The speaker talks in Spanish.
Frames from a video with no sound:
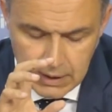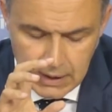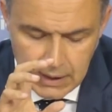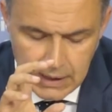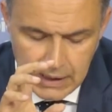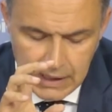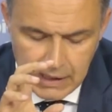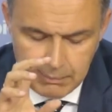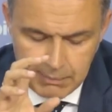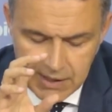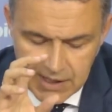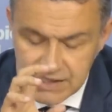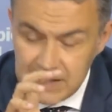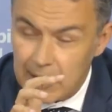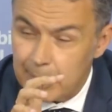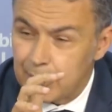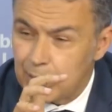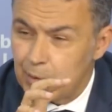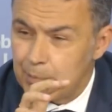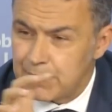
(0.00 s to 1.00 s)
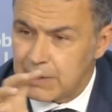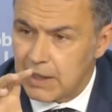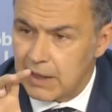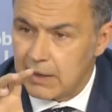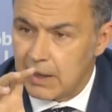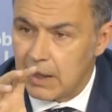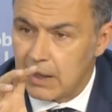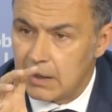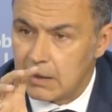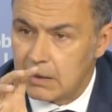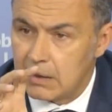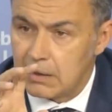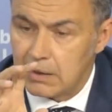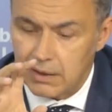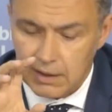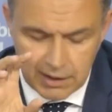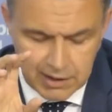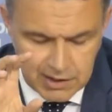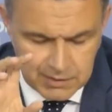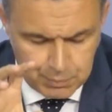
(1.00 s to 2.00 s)
la más apropiada
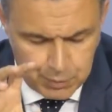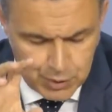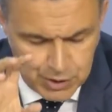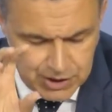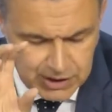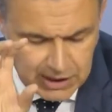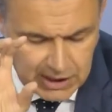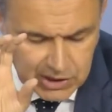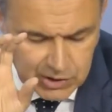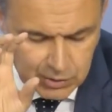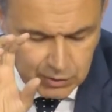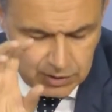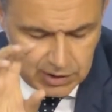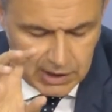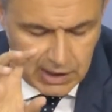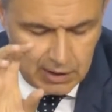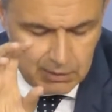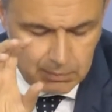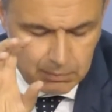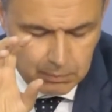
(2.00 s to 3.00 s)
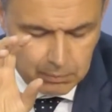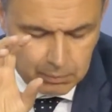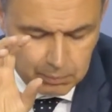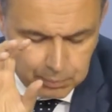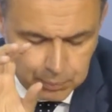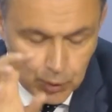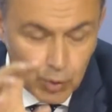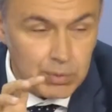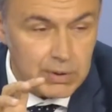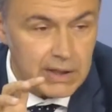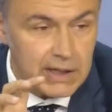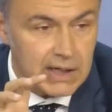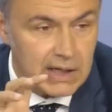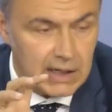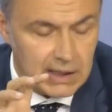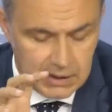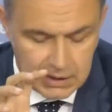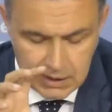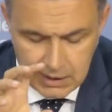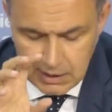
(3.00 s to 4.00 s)
respuesta social
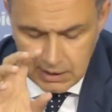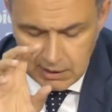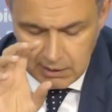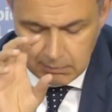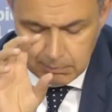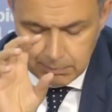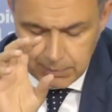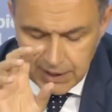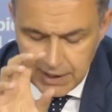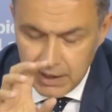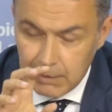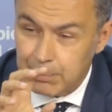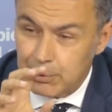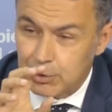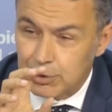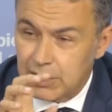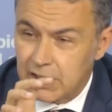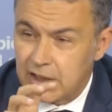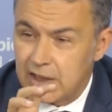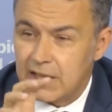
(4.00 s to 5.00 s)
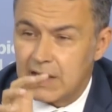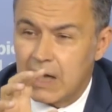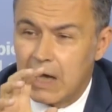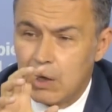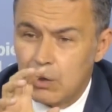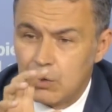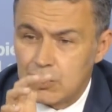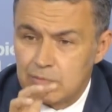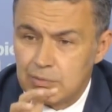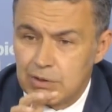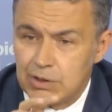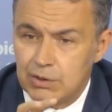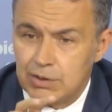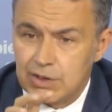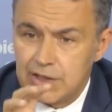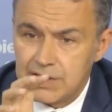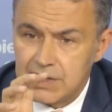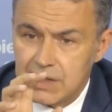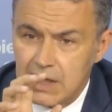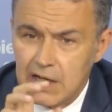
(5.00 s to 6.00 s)
pública para proteger a los
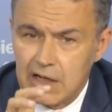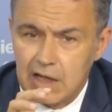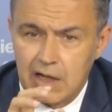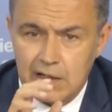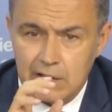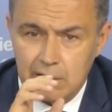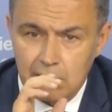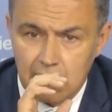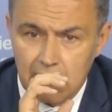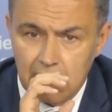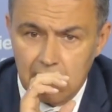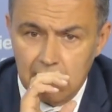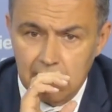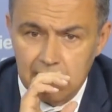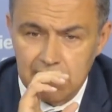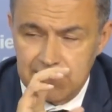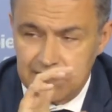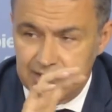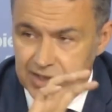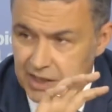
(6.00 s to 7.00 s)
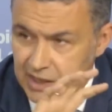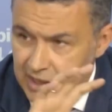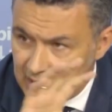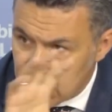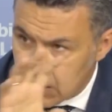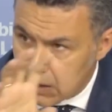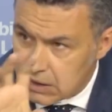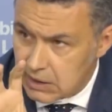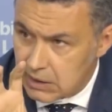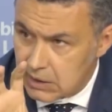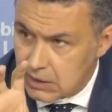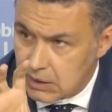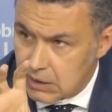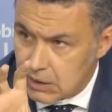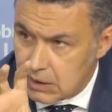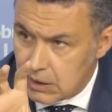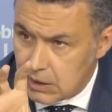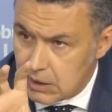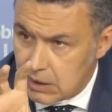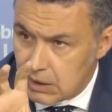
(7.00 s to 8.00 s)
menores en La Rioja. Ese sería
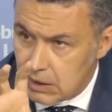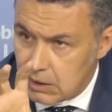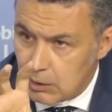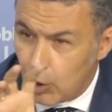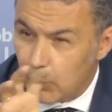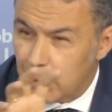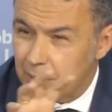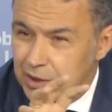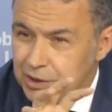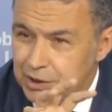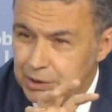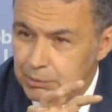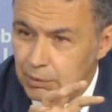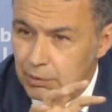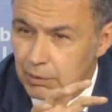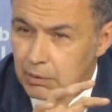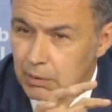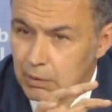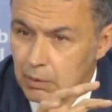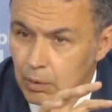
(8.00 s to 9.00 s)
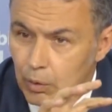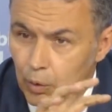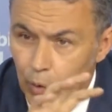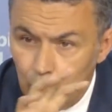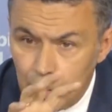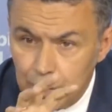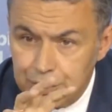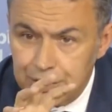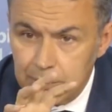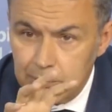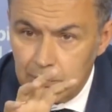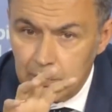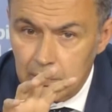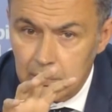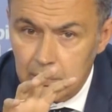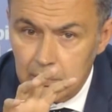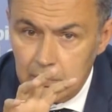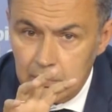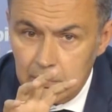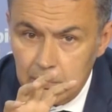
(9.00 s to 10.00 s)
el objetivo último,
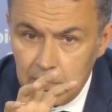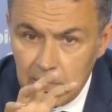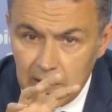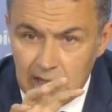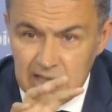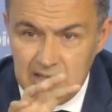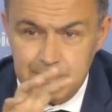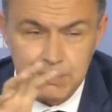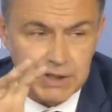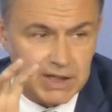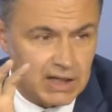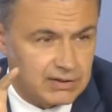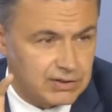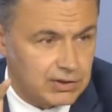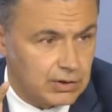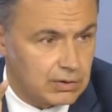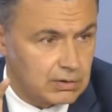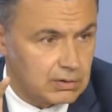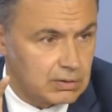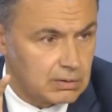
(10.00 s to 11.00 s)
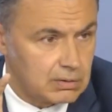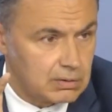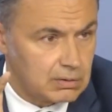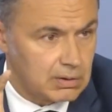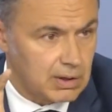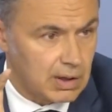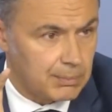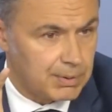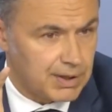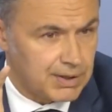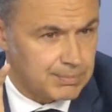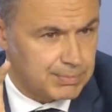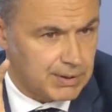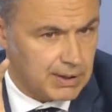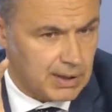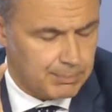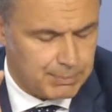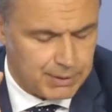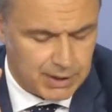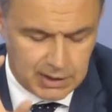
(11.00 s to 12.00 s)
la aspiración que
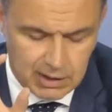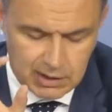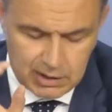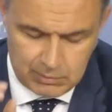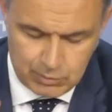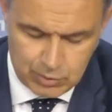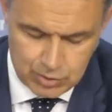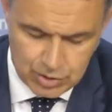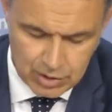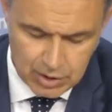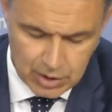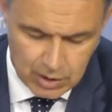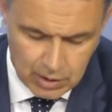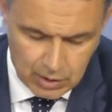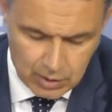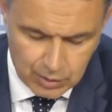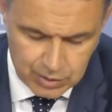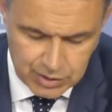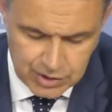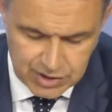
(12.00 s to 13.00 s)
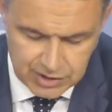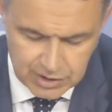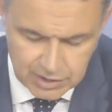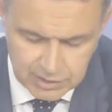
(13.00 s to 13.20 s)
pretendemos con este